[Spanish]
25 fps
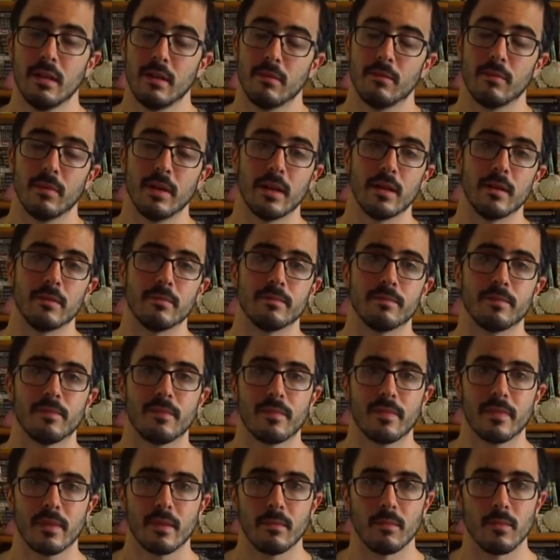Bueno,
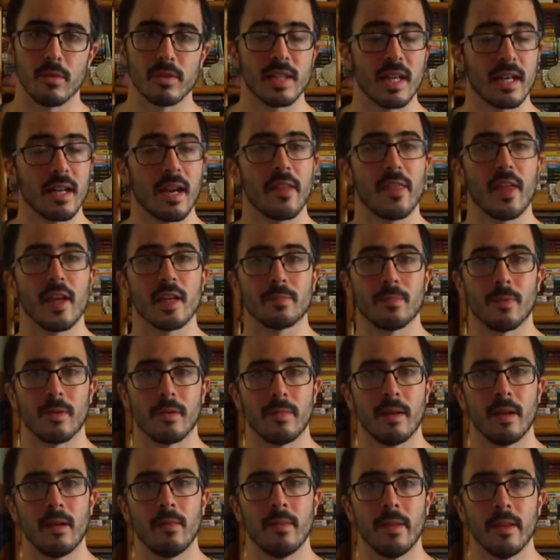muchas gracias por
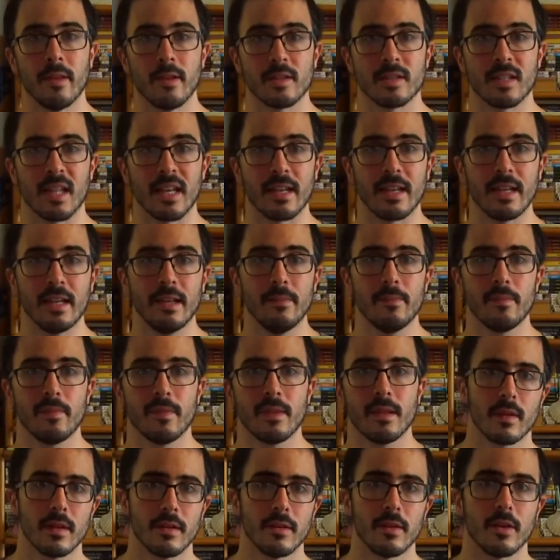ver el vídeo hasta aquí.
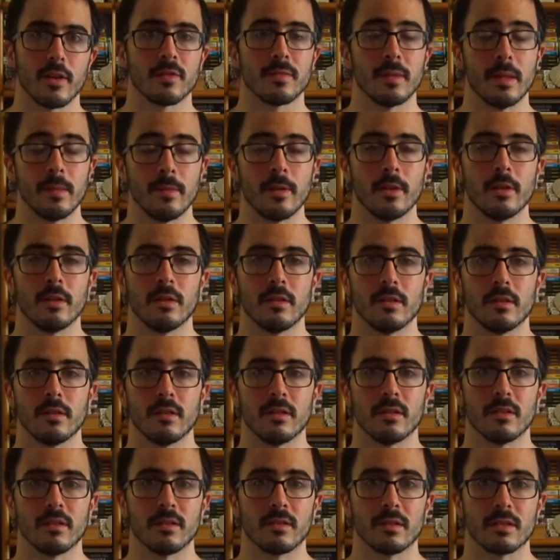Nos
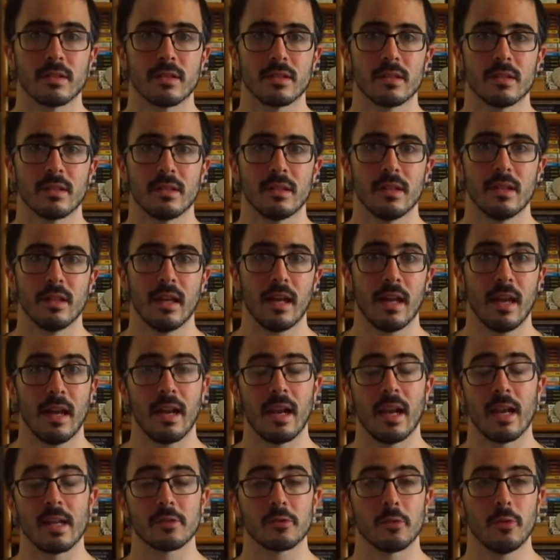vemos
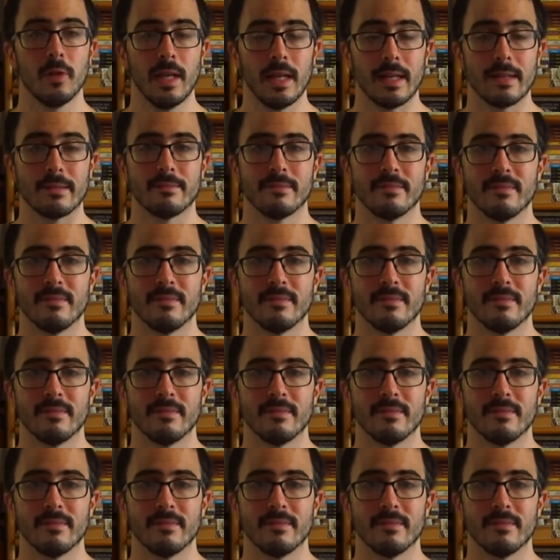en la escuela.